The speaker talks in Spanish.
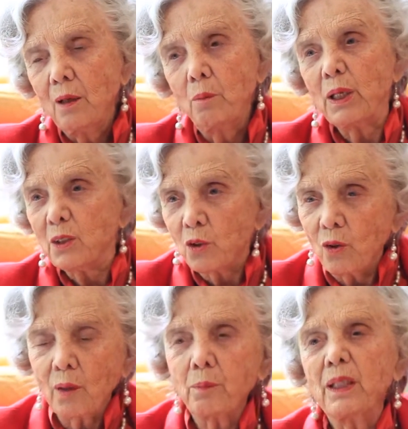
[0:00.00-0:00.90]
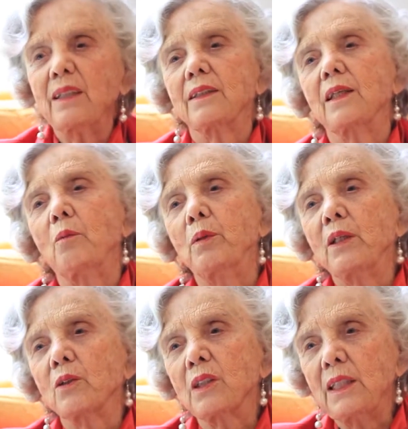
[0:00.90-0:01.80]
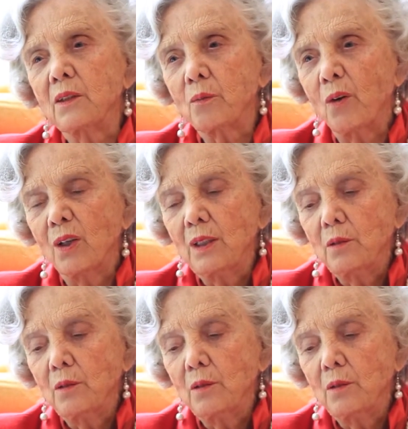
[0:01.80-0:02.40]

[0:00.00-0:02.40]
Pero eso lo aprendes del periodismo.